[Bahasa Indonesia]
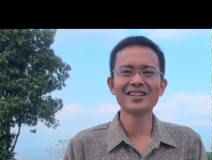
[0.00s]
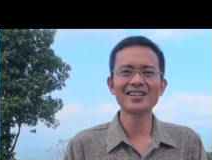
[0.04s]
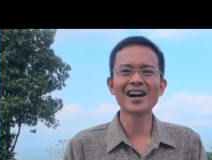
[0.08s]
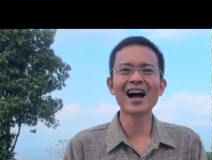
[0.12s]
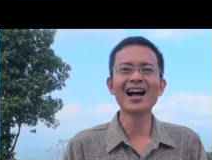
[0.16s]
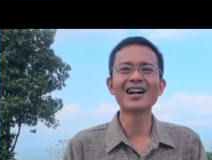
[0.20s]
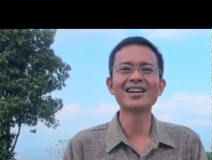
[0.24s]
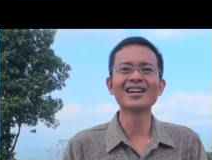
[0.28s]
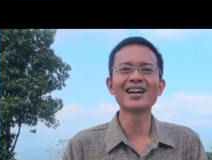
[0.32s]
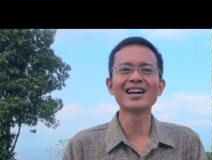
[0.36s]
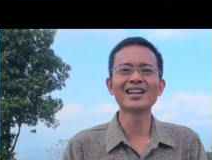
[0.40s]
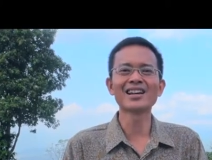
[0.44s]

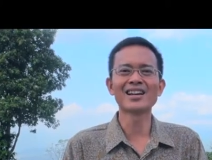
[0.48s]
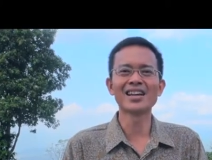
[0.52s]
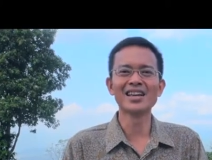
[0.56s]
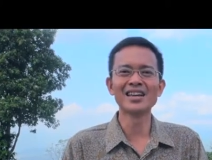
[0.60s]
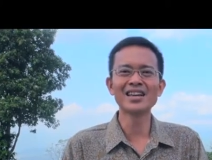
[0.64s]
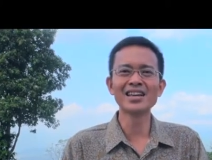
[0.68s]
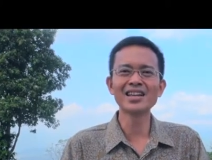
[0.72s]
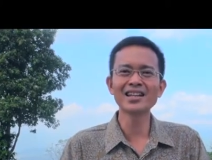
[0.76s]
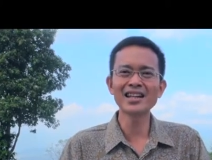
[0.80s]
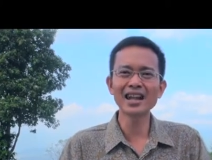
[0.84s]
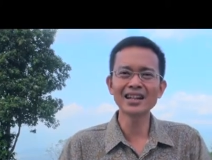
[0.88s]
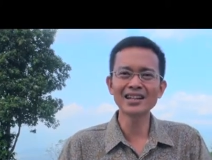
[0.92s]
karena
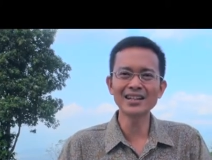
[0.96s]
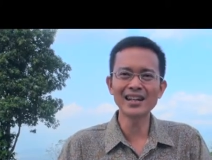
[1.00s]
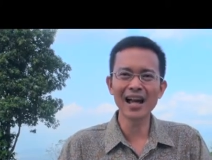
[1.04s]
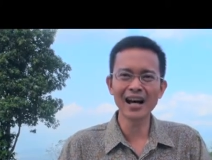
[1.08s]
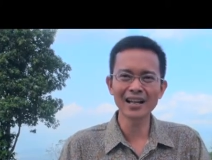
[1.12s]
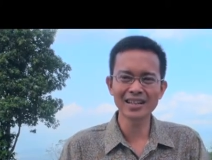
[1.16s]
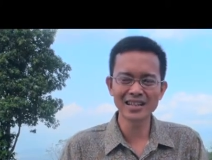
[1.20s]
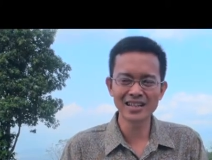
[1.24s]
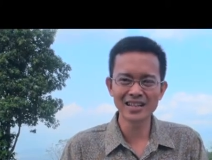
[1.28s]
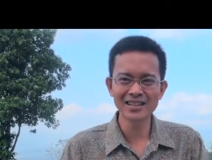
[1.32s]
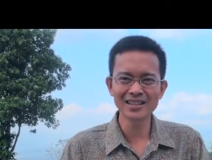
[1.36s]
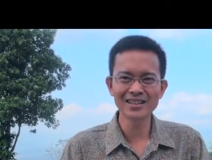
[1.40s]
keinginan
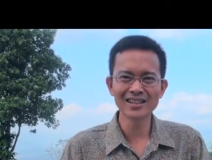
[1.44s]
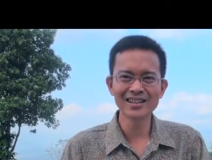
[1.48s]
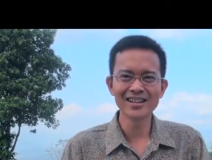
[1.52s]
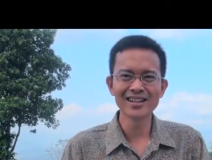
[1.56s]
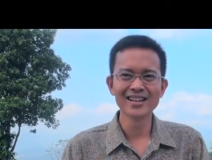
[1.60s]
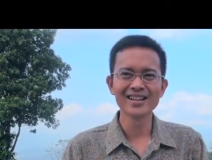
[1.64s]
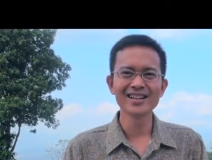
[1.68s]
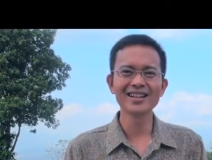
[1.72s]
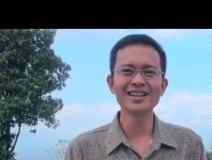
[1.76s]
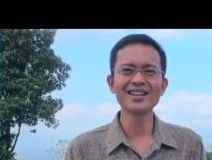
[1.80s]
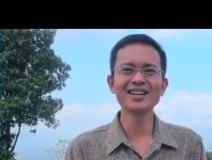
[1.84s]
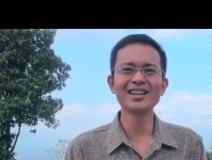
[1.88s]
daging,
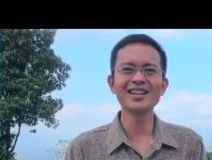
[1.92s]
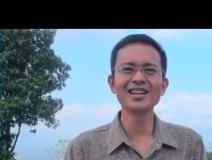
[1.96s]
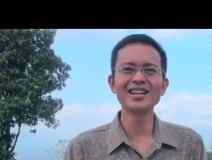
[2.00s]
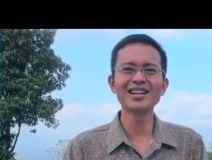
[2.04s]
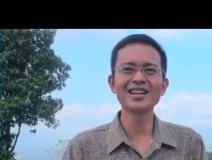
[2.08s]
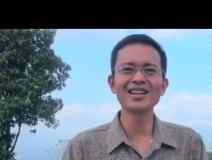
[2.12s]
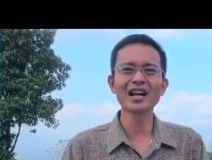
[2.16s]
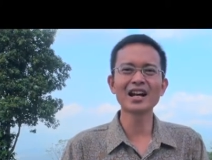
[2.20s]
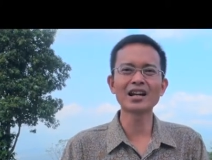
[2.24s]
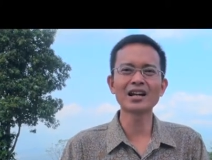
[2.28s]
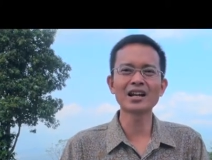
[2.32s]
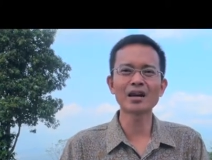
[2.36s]

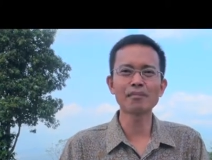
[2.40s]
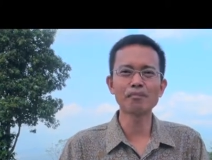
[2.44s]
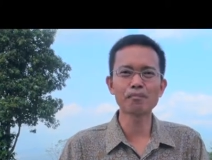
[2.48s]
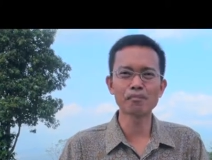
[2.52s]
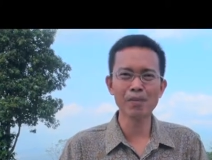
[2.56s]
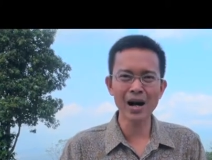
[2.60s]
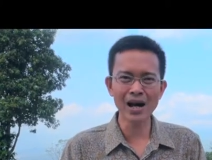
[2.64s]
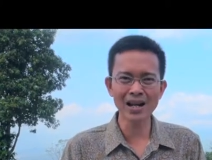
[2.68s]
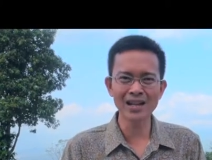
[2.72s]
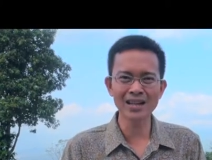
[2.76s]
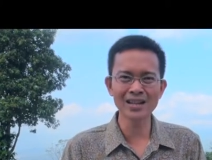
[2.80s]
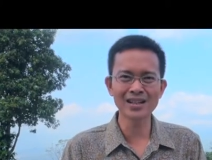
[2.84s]
keinginan
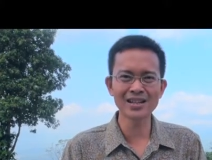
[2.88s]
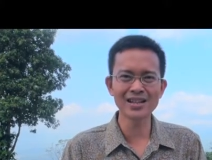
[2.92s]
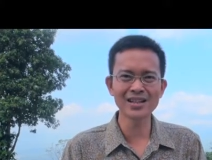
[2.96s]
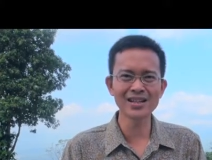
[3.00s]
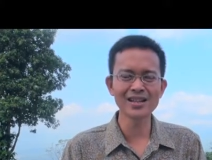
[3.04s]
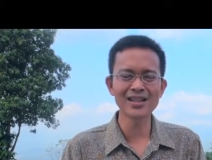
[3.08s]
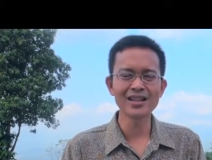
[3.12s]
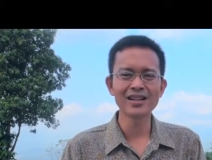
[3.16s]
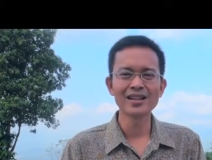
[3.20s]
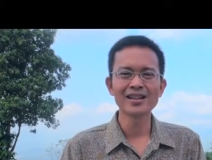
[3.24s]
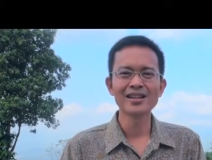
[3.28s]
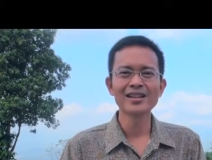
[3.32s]
lemah
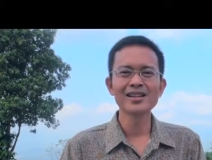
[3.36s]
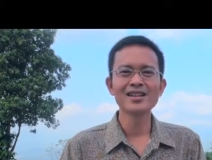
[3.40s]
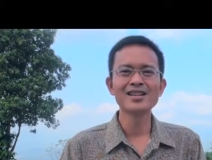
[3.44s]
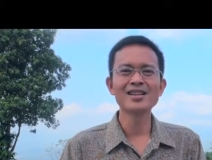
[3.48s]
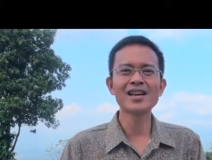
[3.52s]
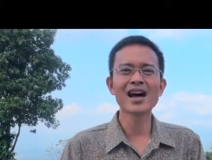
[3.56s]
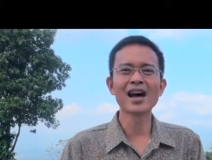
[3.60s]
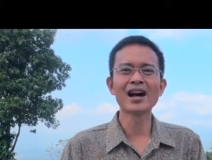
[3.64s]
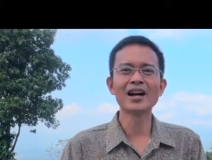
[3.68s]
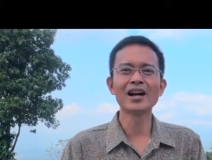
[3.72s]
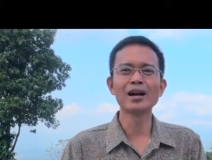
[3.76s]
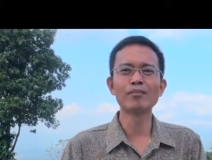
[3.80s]
ini
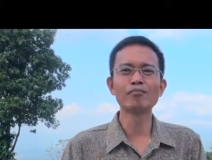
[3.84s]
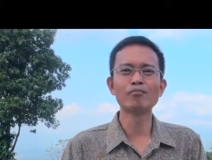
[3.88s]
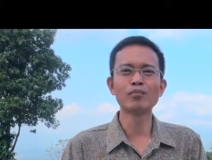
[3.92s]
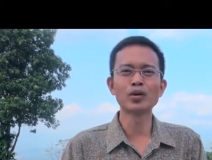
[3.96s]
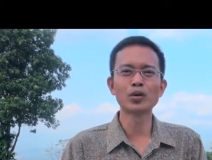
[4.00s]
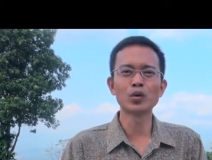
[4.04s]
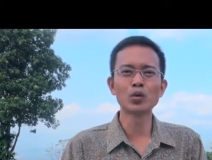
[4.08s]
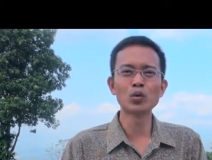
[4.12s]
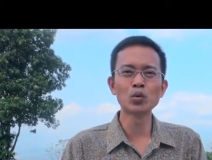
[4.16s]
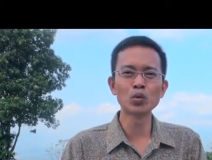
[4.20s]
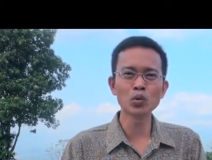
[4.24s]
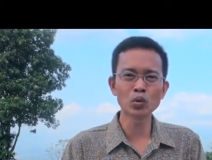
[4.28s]
yang
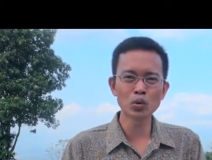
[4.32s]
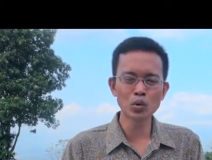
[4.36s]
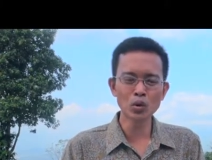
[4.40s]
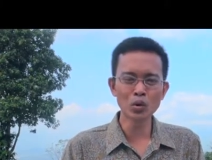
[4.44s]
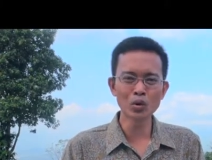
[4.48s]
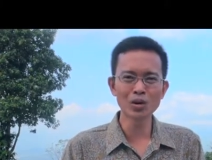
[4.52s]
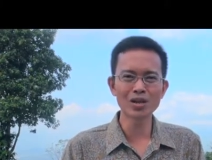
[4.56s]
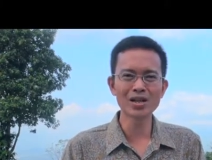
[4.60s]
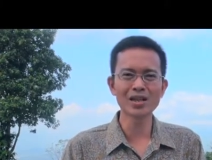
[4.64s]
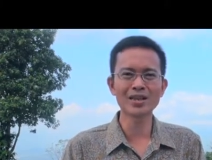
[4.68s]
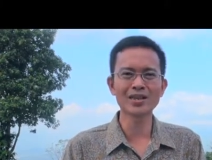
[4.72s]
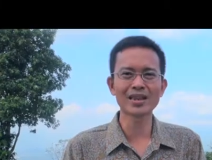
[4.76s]
akan
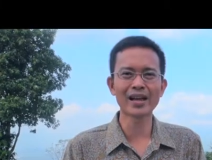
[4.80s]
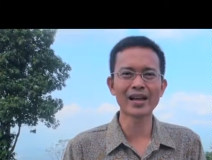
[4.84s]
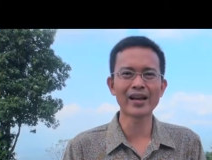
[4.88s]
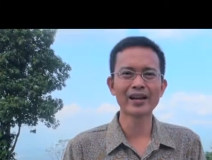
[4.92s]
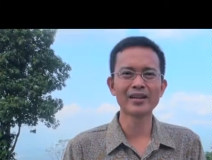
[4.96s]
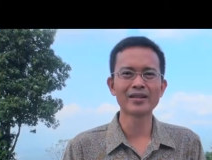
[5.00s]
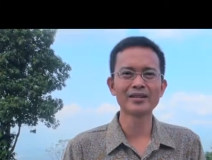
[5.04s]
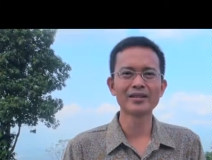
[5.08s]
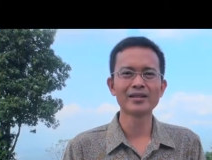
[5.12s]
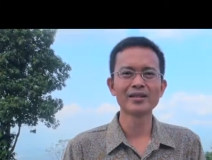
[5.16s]
menuntun kita